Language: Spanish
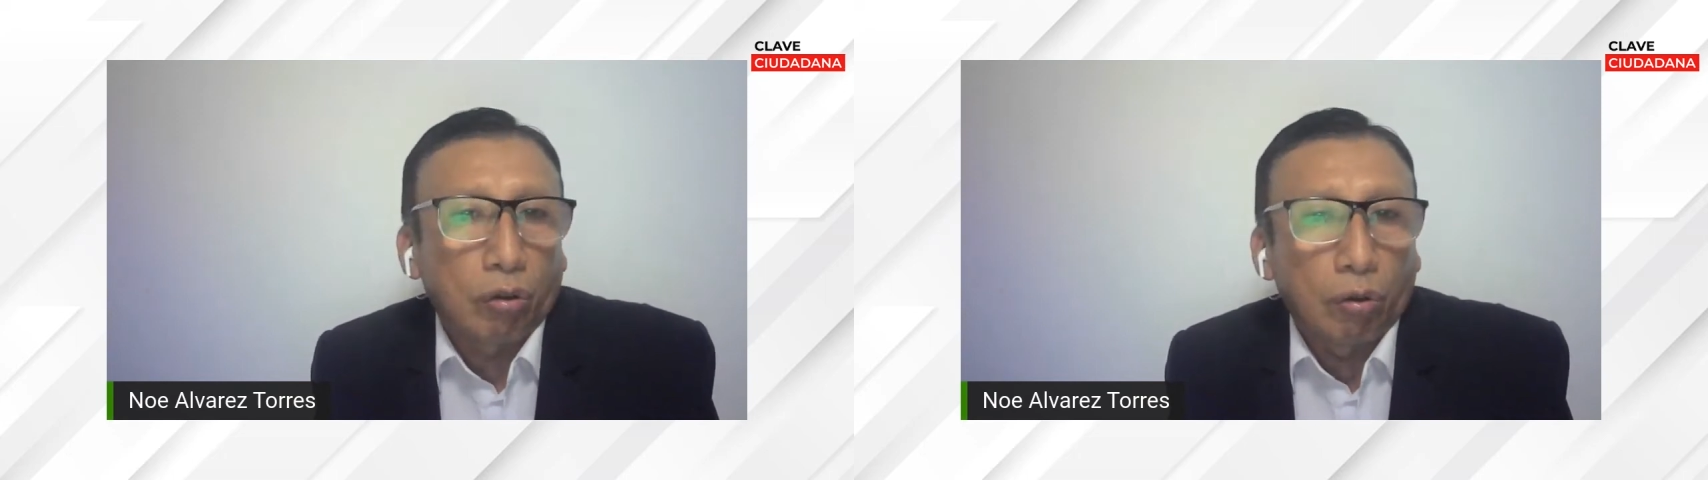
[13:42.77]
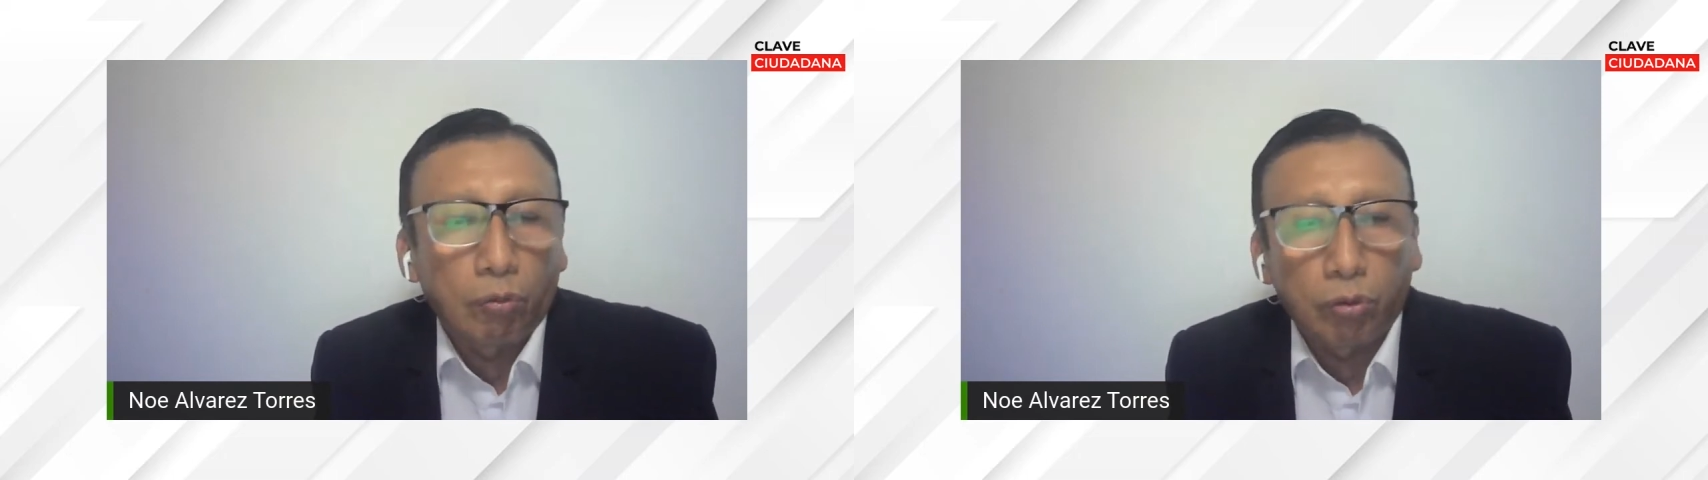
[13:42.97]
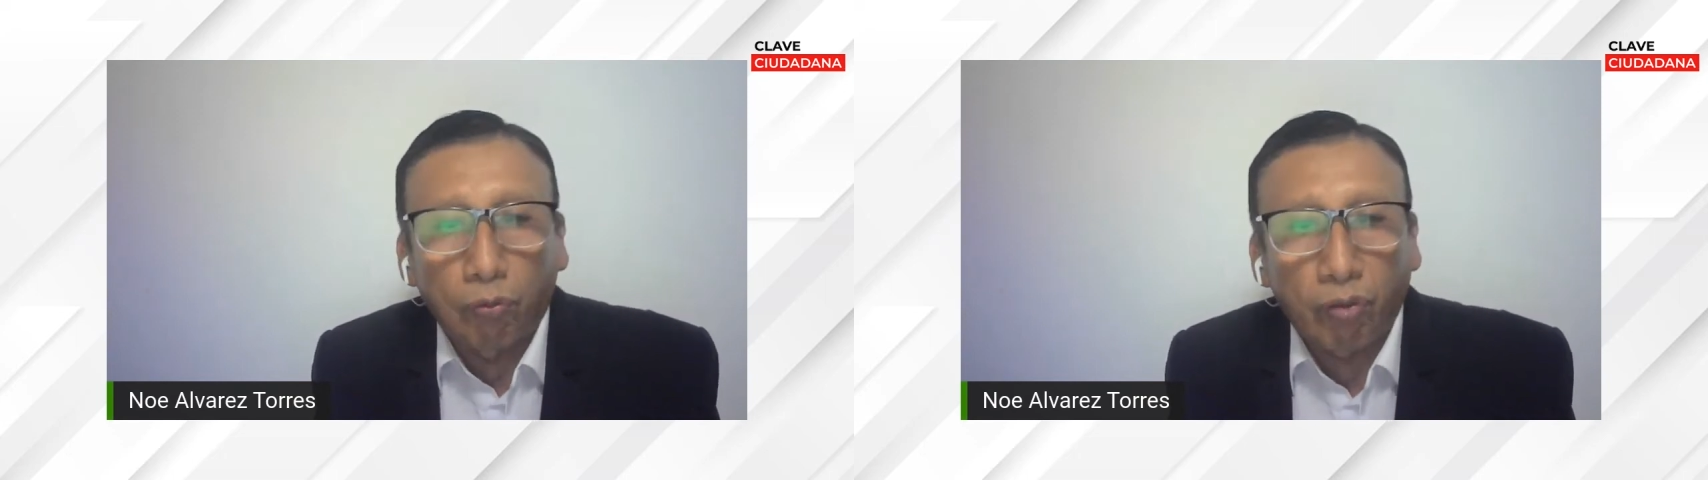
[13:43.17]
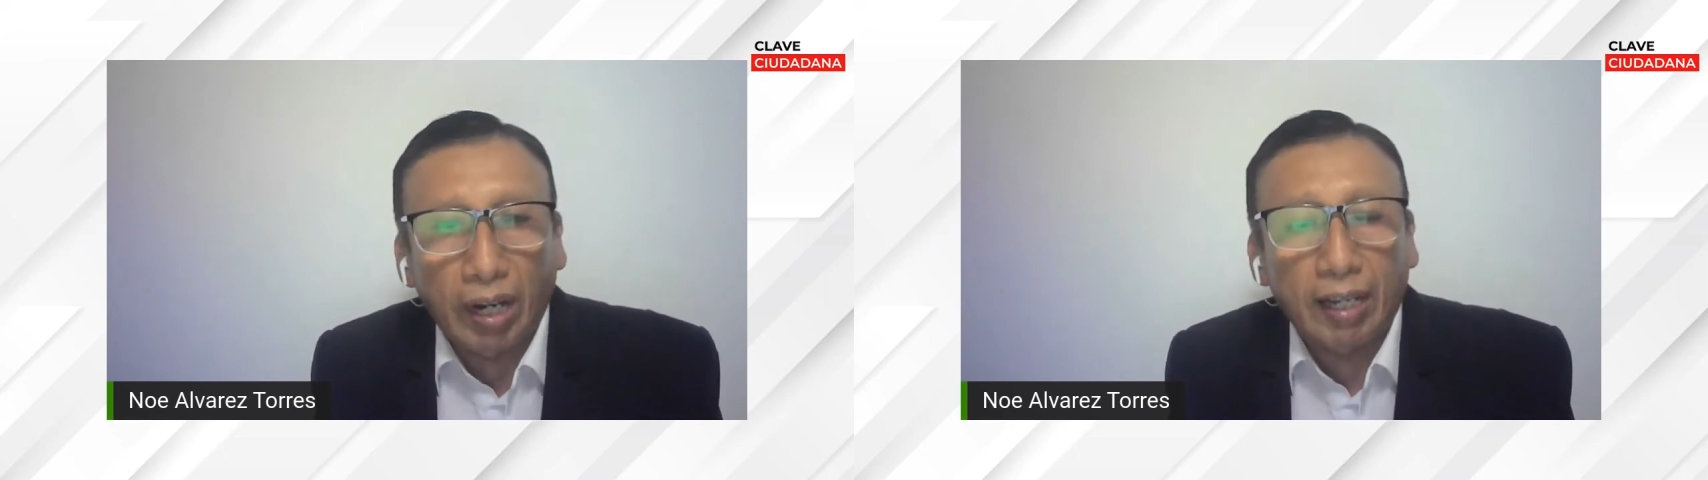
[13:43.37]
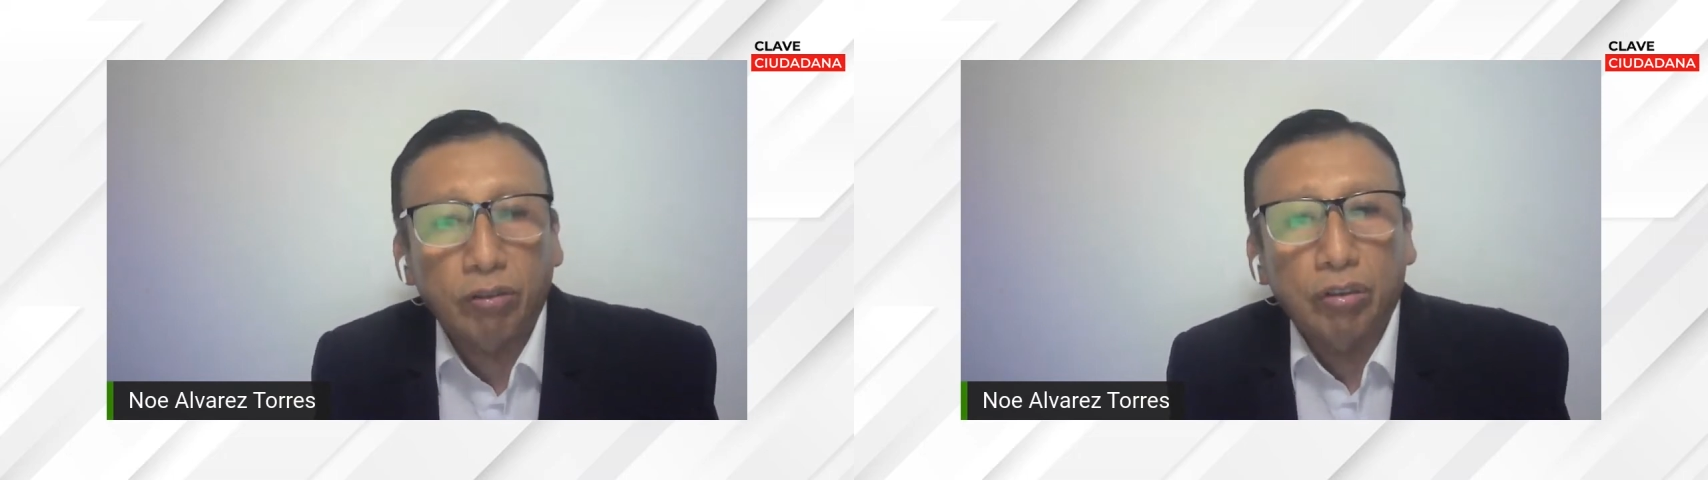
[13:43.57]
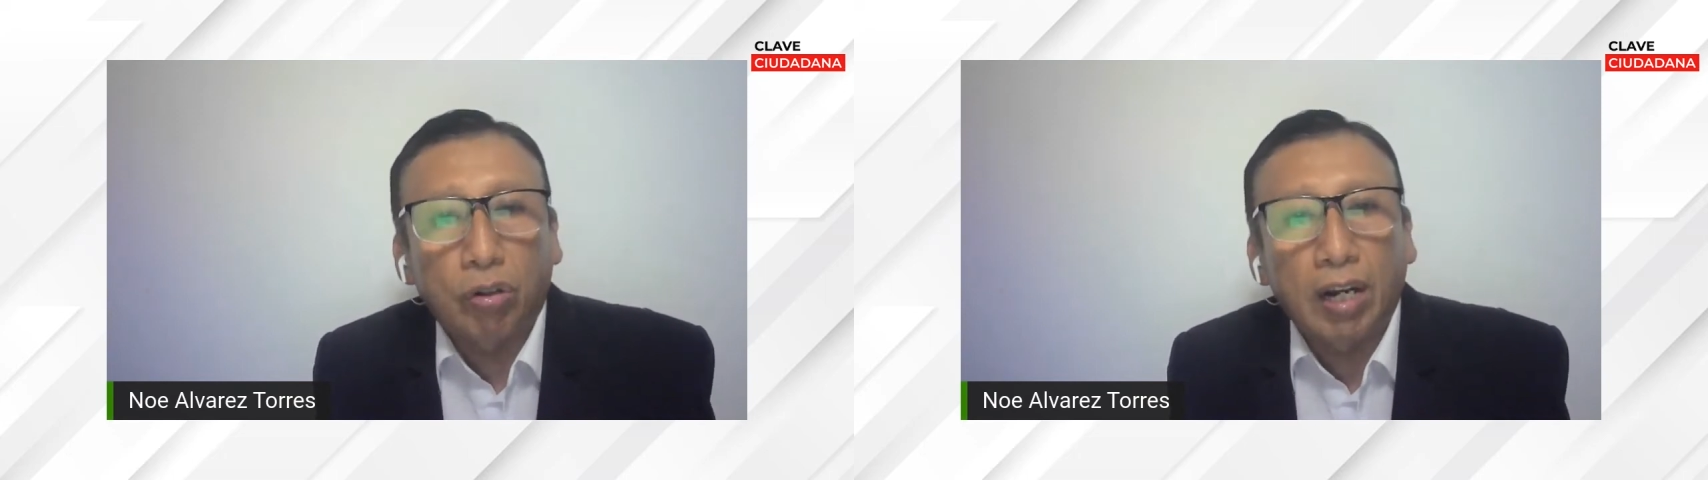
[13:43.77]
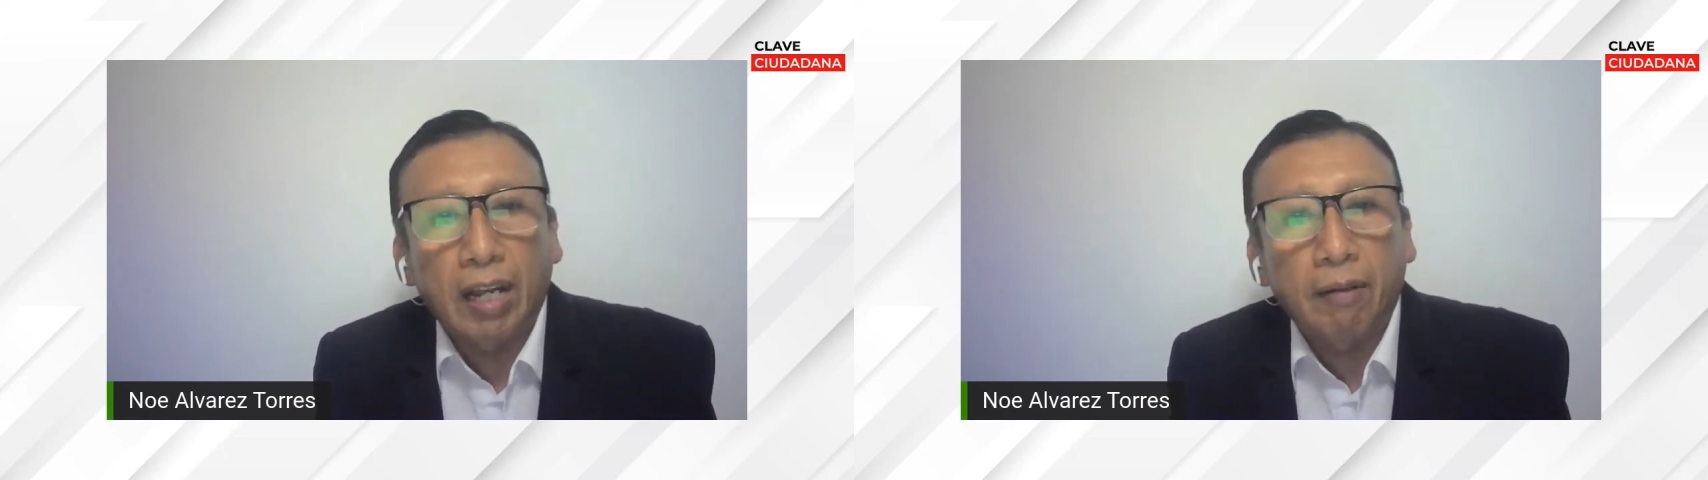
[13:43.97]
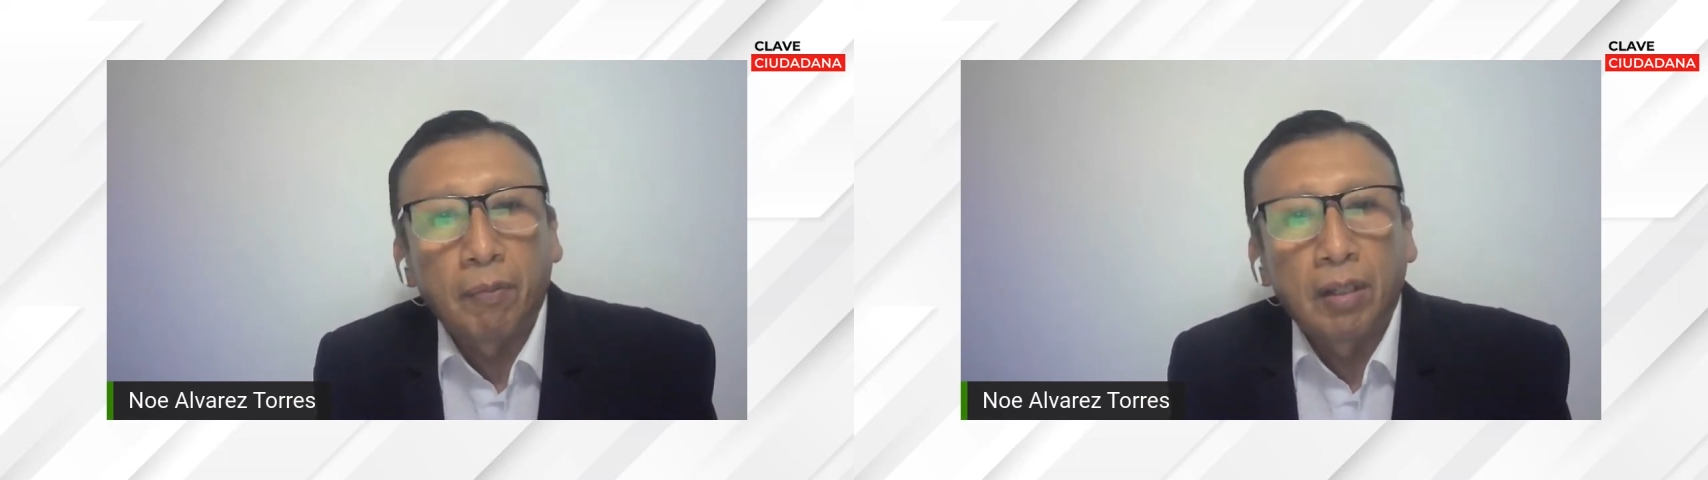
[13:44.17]
un fracaso
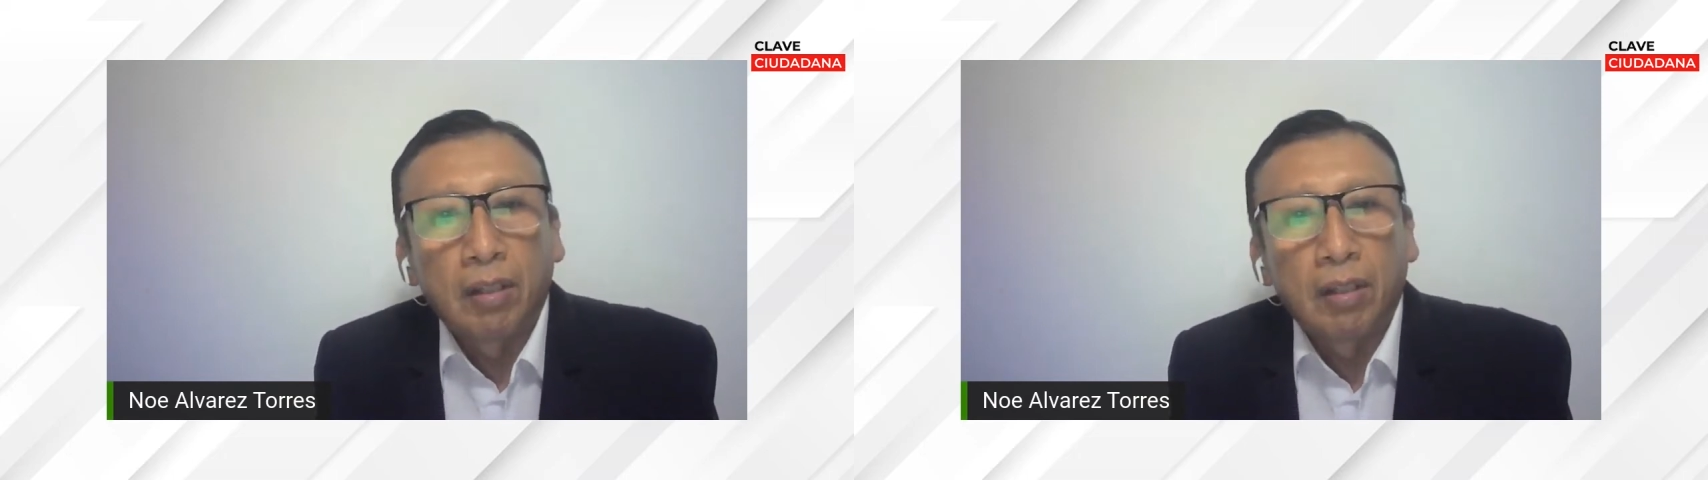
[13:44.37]
escolar,